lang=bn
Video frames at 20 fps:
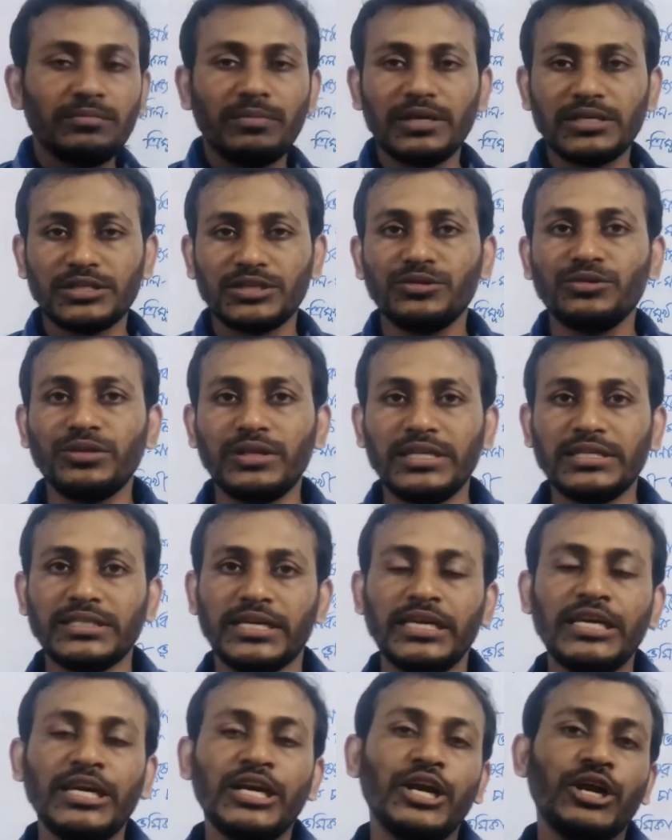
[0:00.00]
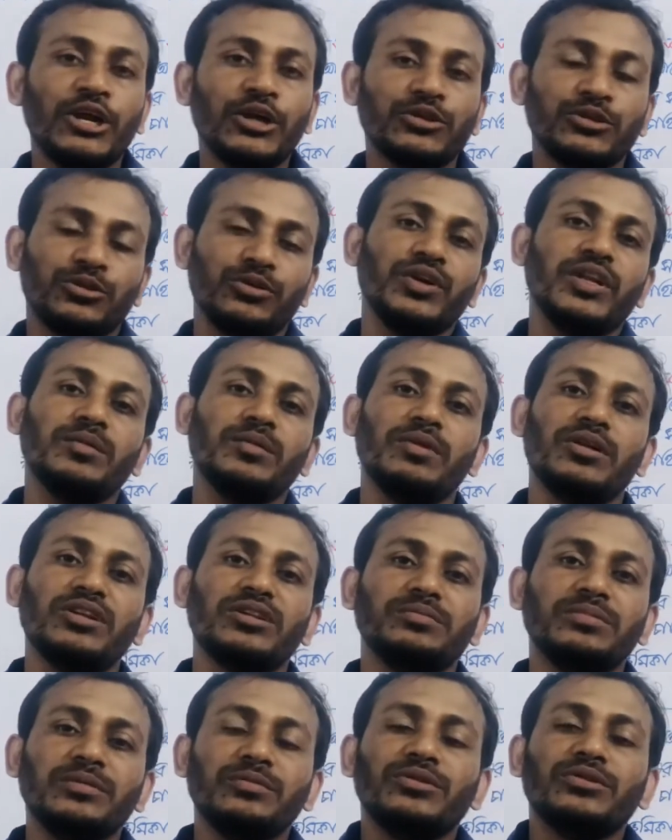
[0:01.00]
বাস করতে যায় তখনই মানুষ
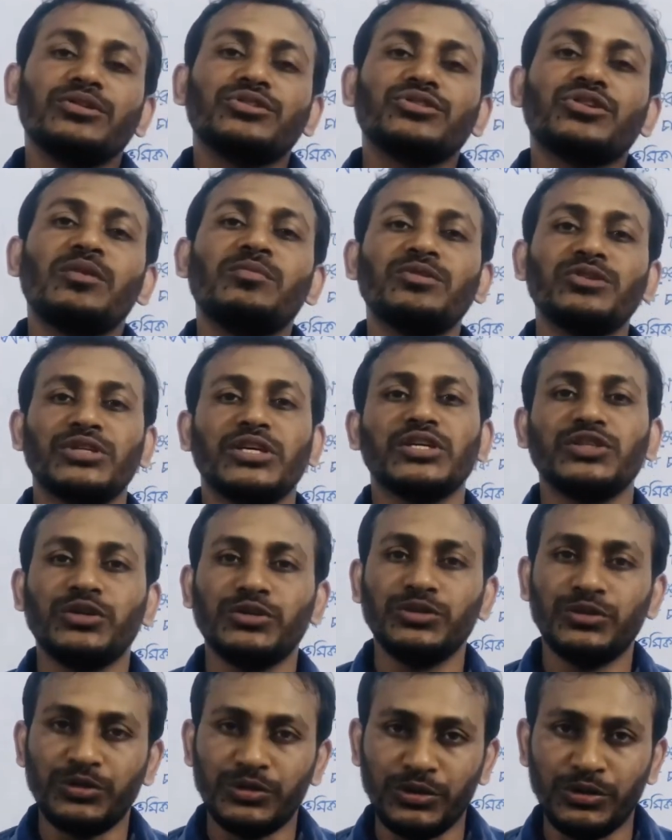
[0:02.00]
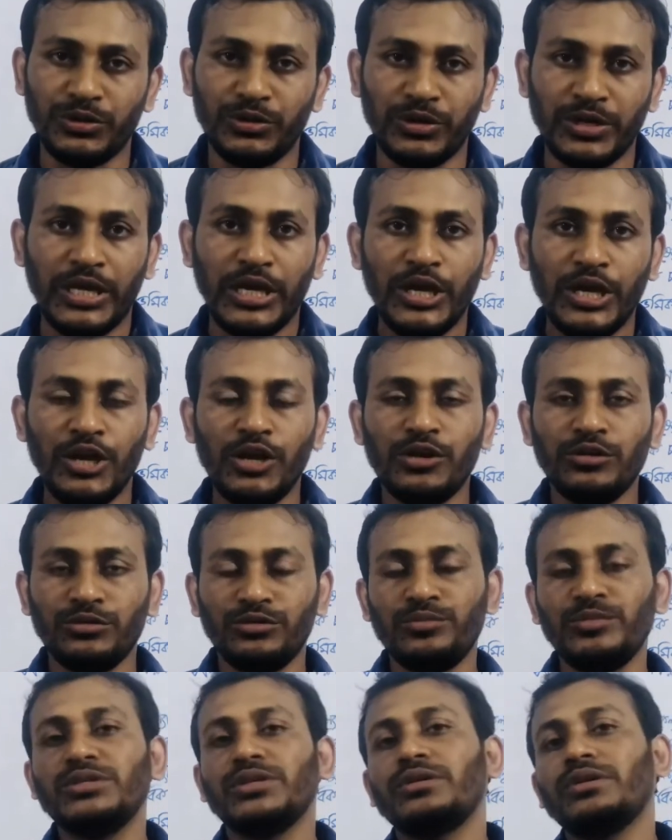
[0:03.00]
বিভিন্ন সমস্যায় জর্জরিত হয়
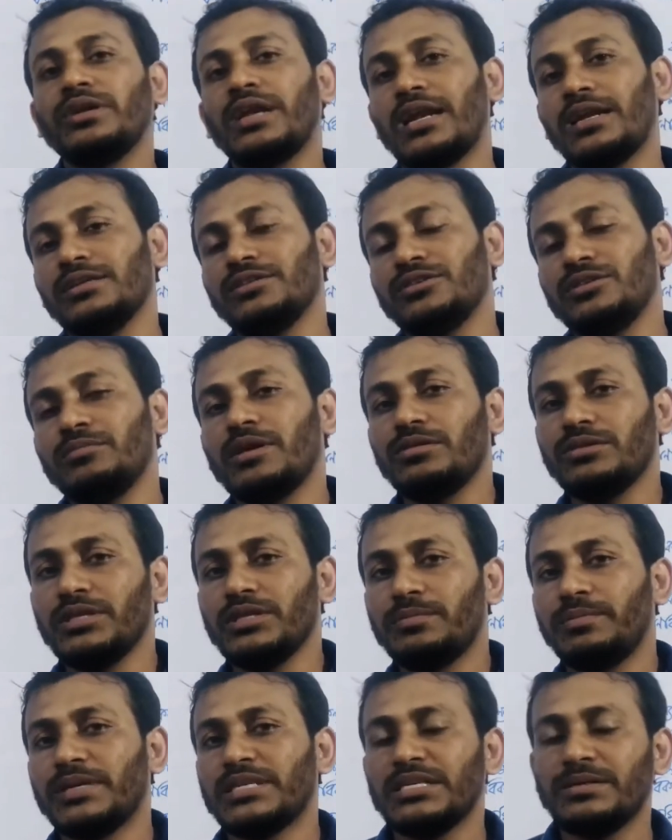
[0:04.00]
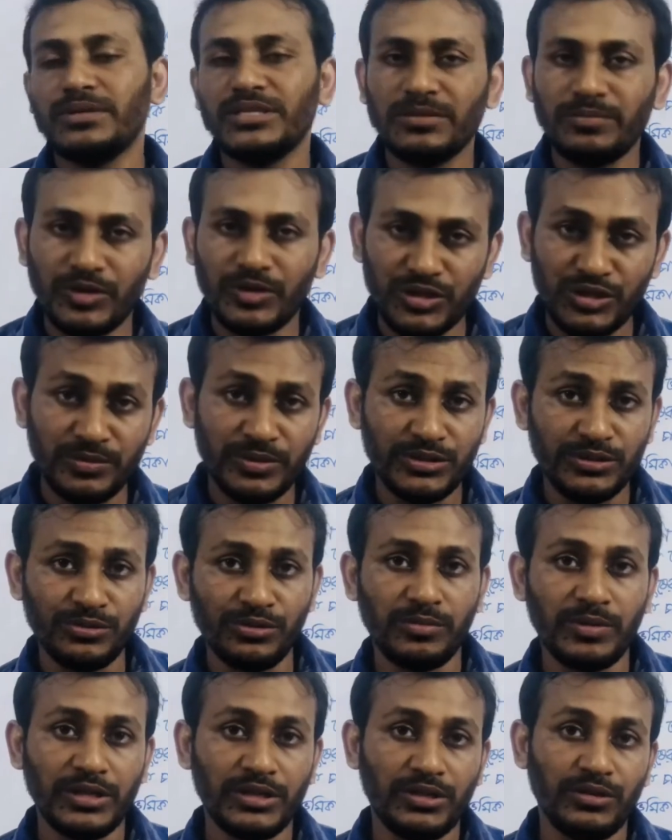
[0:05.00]
তুমি যখন আরেকজন মানুষের পাশাপাশি বসবাস
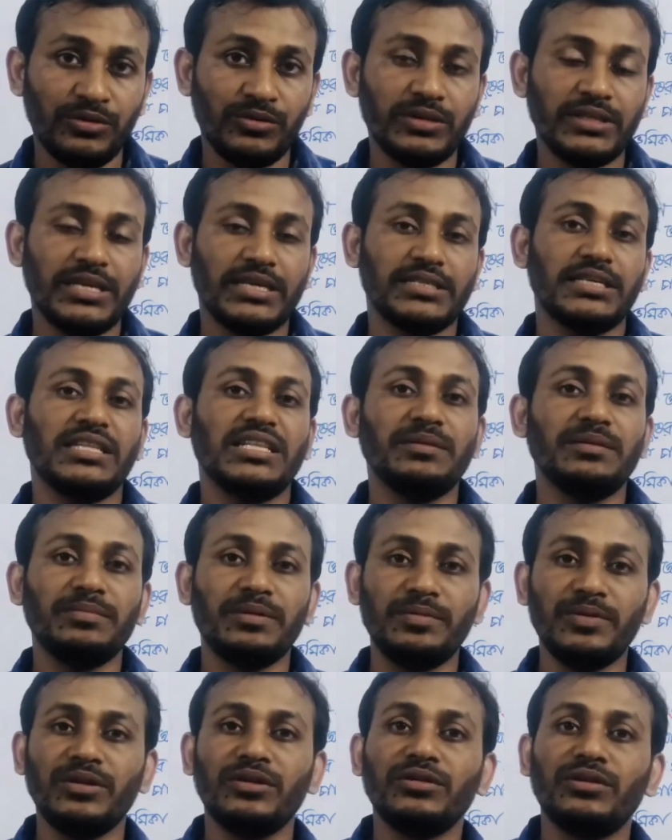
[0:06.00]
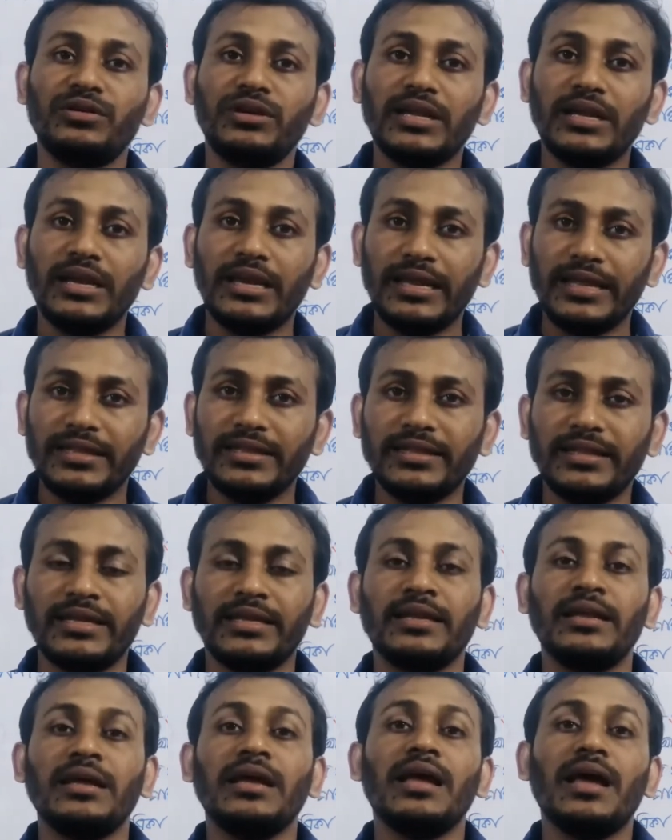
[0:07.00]
করবা তখন তার সাথে বিভিন্ন ধরনের লেনদেন
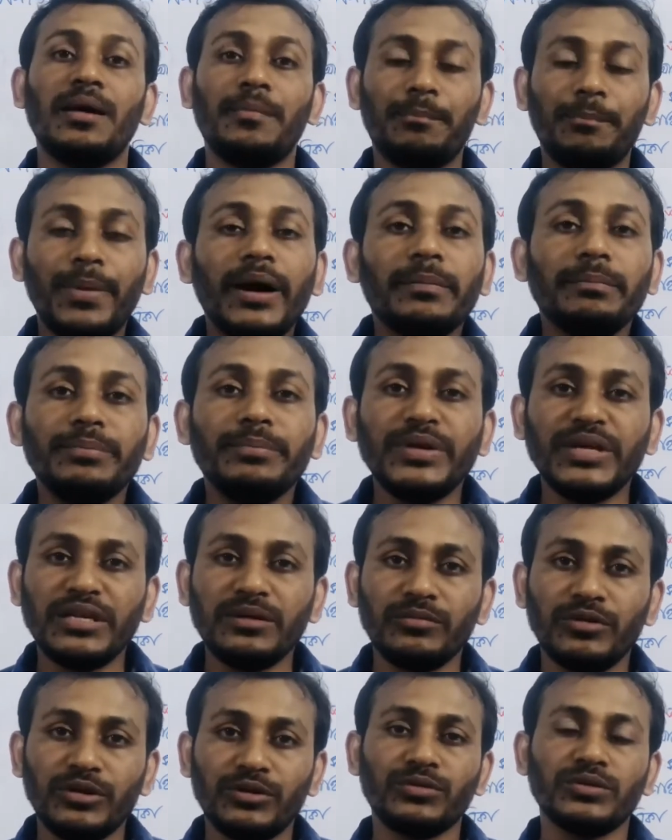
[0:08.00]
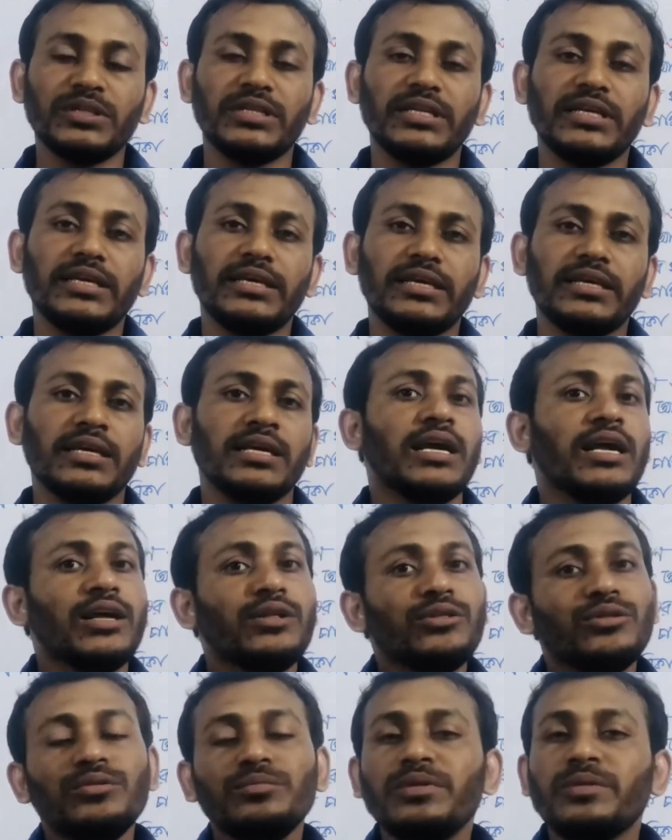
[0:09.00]
ভাব বিনিময় করতে গিয়ে
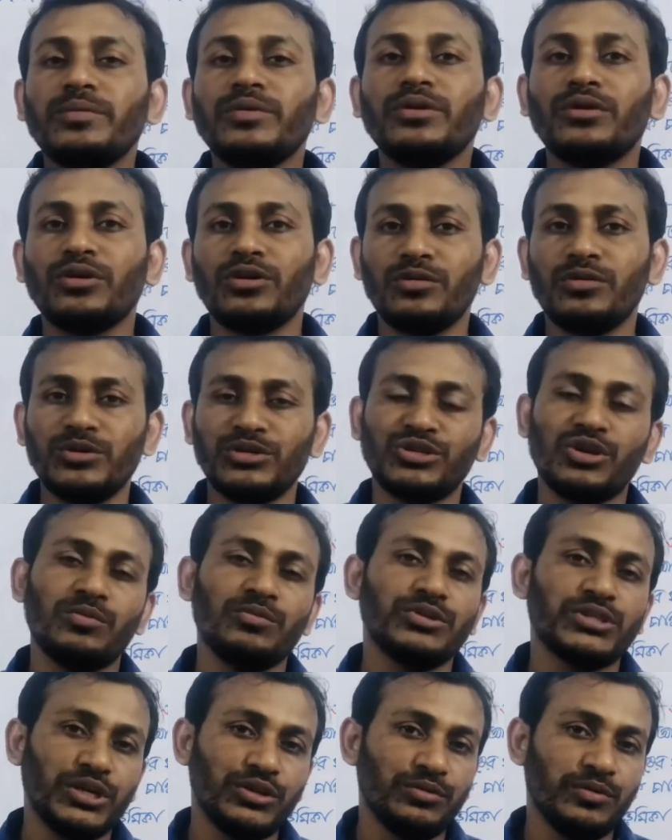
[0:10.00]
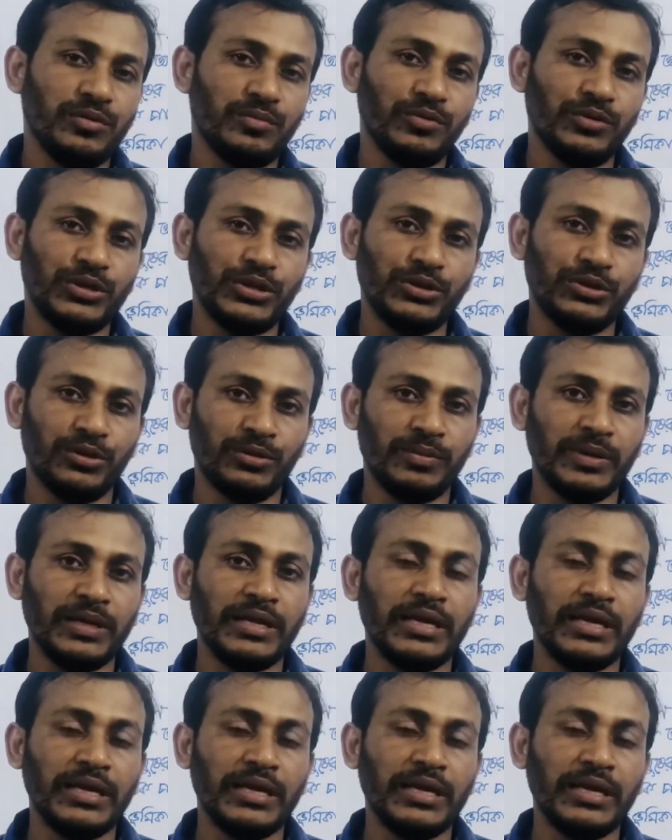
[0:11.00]
তুমি বিভিন্ন রকমের সমস্যায় তুমি পতিত হবে